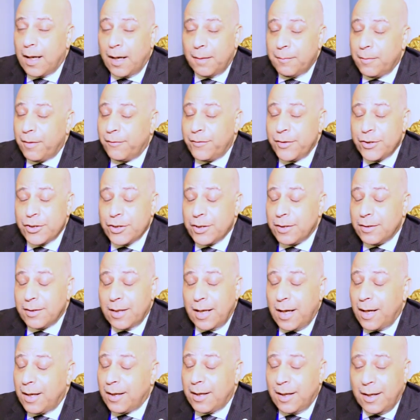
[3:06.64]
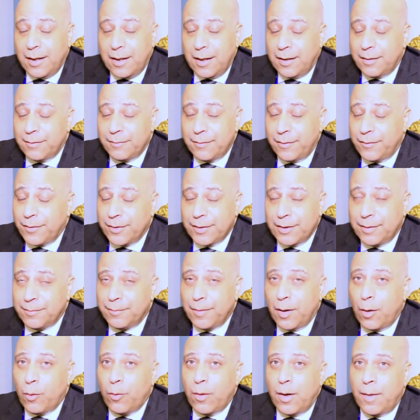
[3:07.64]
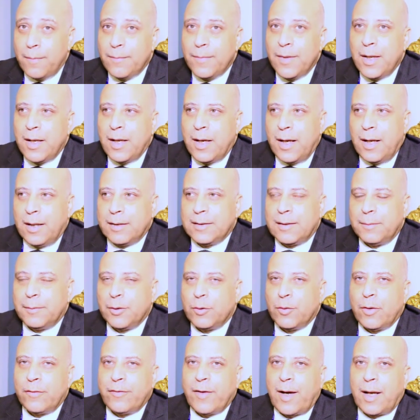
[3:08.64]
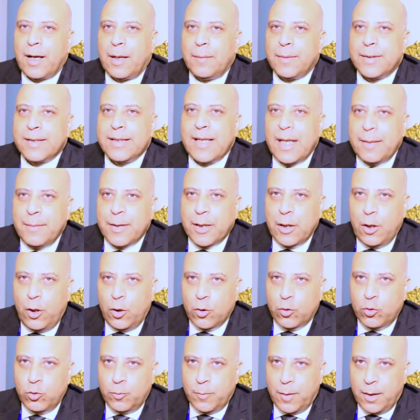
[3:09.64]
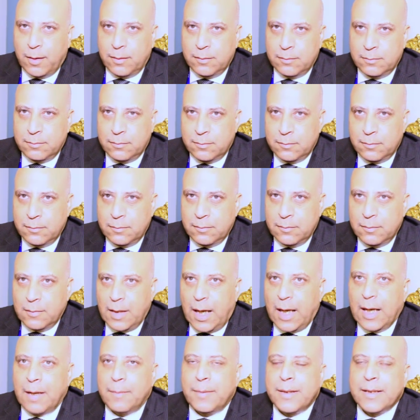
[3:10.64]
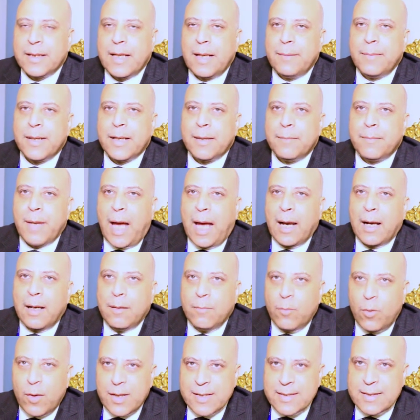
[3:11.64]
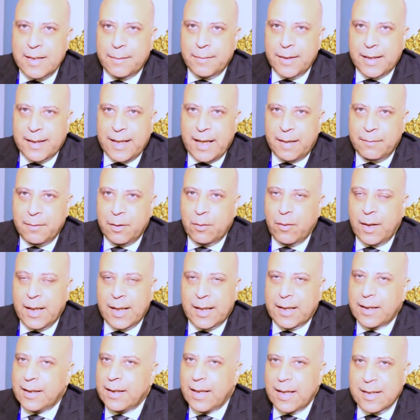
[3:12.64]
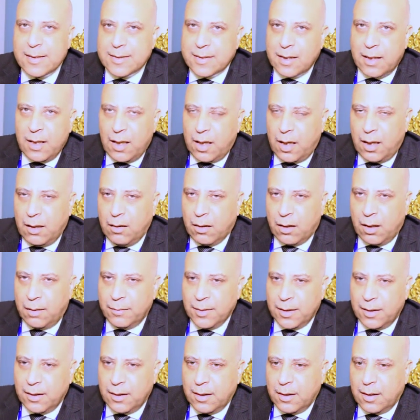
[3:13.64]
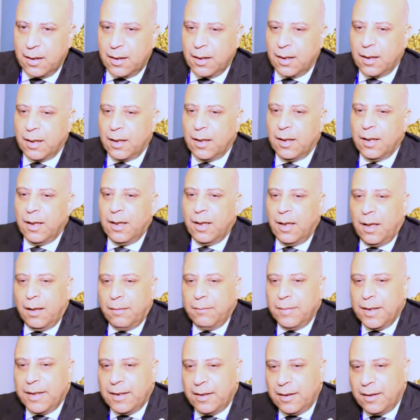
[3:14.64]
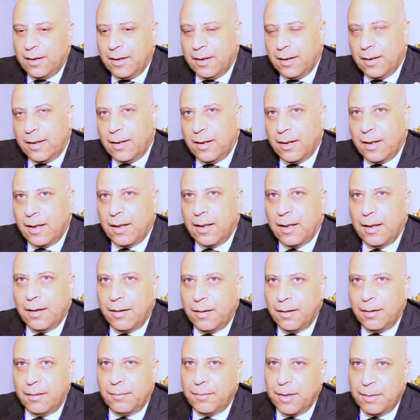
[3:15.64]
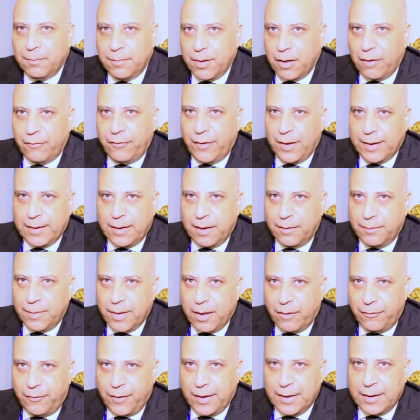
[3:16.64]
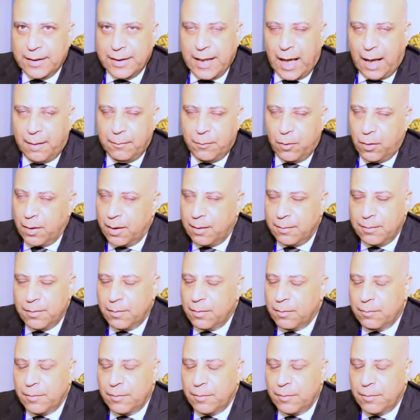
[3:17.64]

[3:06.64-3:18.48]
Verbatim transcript: لا مفيش لا لا لا يا فندم هو انت بتوافق على برنامج الحكومه على برنامج على الموازنه بالكامل ولكن ليس لها علاقه بال بال برفع برفع الدعم ولا